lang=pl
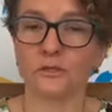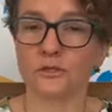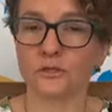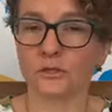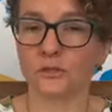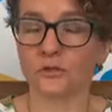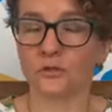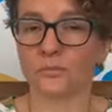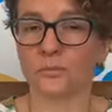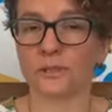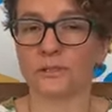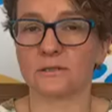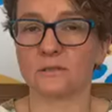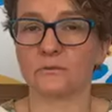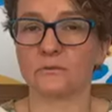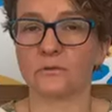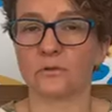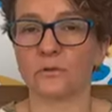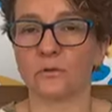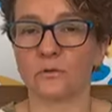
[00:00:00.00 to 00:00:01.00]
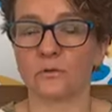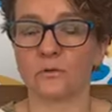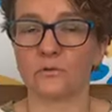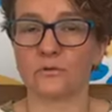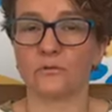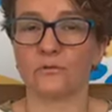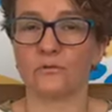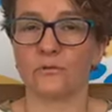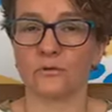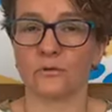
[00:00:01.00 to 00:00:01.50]
10
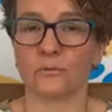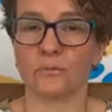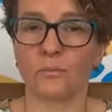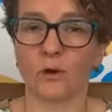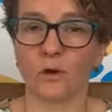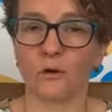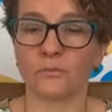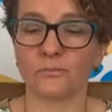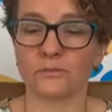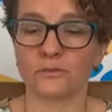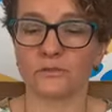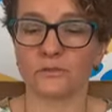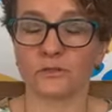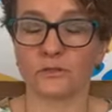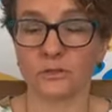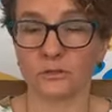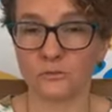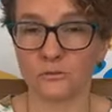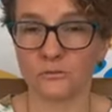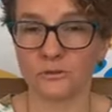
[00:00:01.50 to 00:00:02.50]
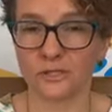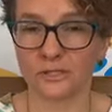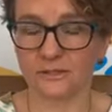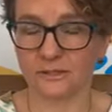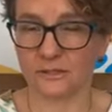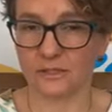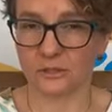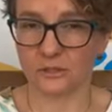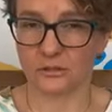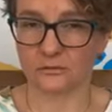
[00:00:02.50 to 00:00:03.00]
pracowników MOPS, szczególnie
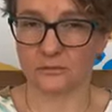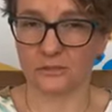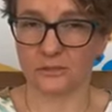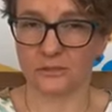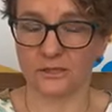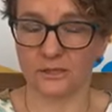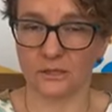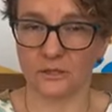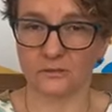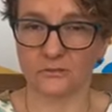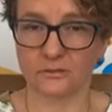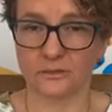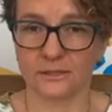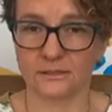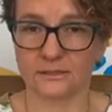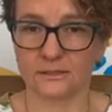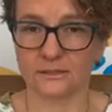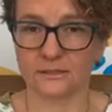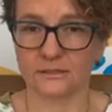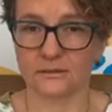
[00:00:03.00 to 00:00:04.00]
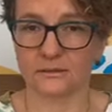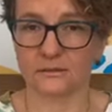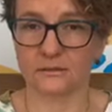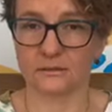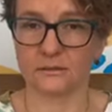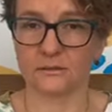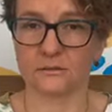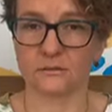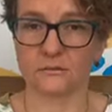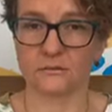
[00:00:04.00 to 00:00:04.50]
narażonych na kontakt
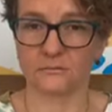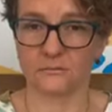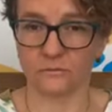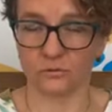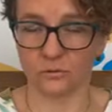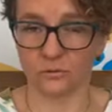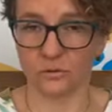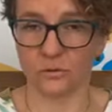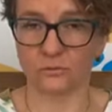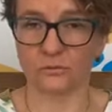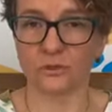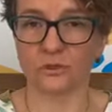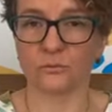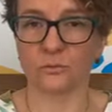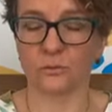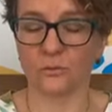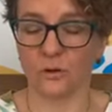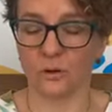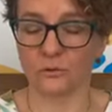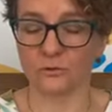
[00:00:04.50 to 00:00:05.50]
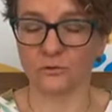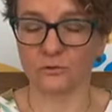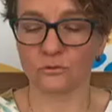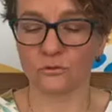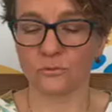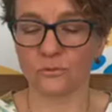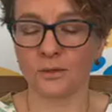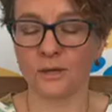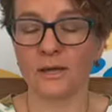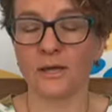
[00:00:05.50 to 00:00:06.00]
z dużą liczbą
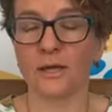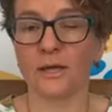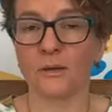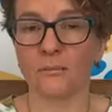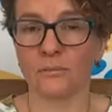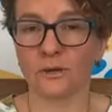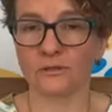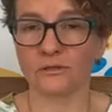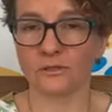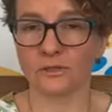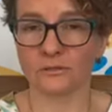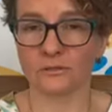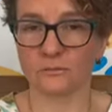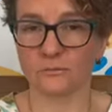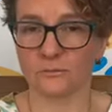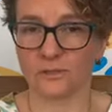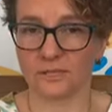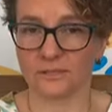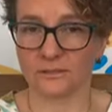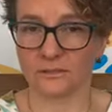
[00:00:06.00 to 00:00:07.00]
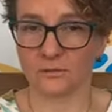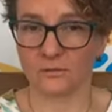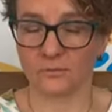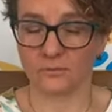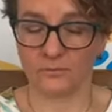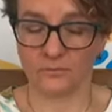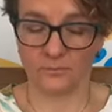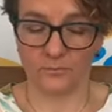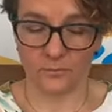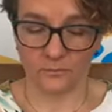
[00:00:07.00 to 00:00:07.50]
osób, będzie tym
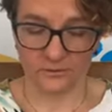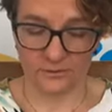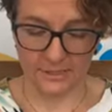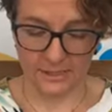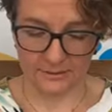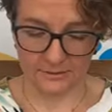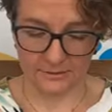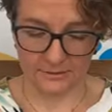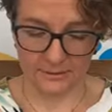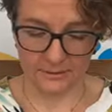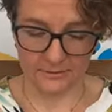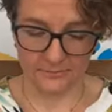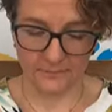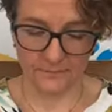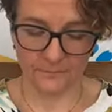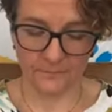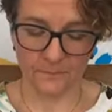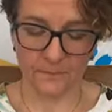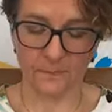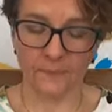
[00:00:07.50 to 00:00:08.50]
testom poddanych.